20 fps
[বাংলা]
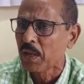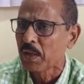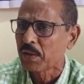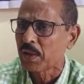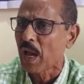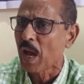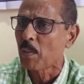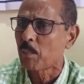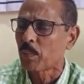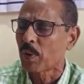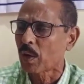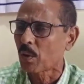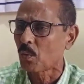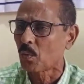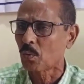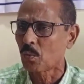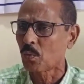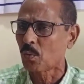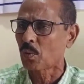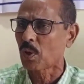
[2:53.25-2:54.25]
যে আমরা
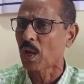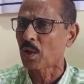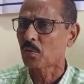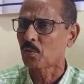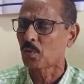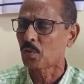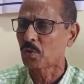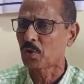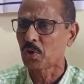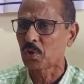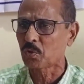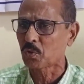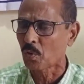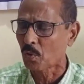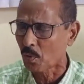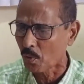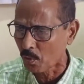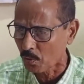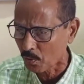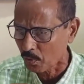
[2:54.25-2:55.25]
কোনো রাজনৈতিক
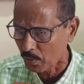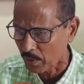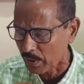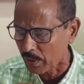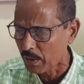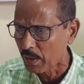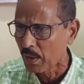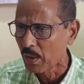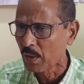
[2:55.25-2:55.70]
সংগঠনের